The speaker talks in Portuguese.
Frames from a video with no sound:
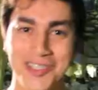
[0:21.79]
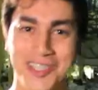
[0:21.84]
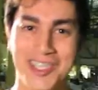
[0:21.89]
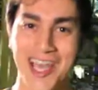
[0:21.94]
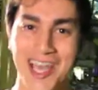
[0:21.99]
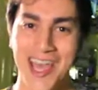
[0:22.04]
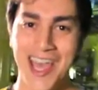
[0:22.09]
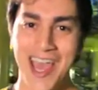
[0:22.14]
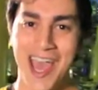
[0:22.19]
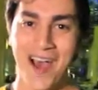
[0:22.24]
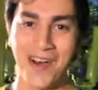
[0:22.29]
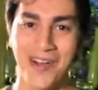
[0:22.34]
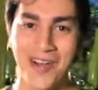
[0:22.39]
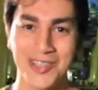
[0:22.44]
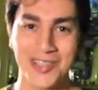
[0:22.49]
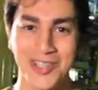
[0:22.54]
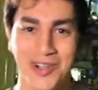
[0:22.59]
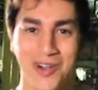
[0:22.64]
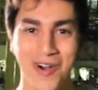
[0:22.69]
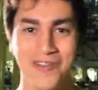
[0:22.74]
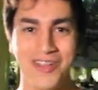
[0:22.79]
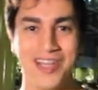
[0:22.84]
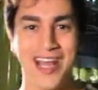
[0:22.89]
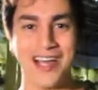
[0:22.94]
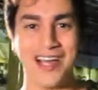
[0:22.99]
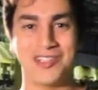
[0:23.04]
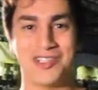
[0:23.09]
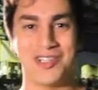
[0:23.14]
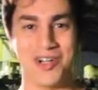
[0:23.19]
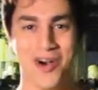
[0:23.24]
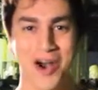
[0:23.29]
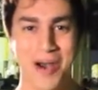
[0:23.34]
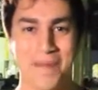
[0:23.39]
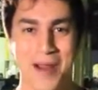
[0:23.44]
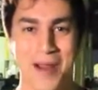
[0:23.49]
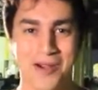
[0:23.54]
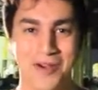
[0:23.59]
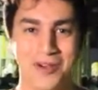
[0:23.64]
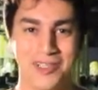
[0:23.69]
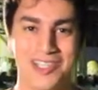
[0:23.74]
Você é o nosso convidado de
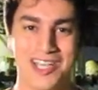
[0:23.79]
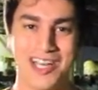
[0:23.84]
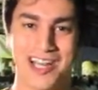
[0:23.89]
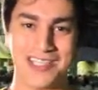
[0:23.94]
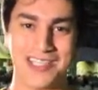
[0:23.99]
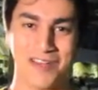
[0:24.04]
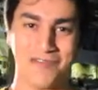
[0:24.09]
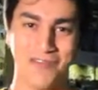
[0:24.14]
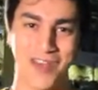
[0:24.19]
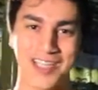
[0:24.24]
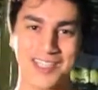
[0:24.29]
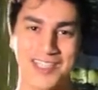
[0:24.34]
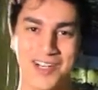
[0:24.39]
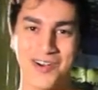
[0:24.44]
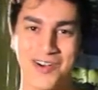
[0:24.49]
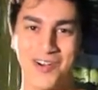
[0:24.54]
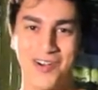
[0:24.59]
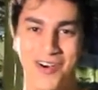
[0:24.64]
honra para curtir essa festa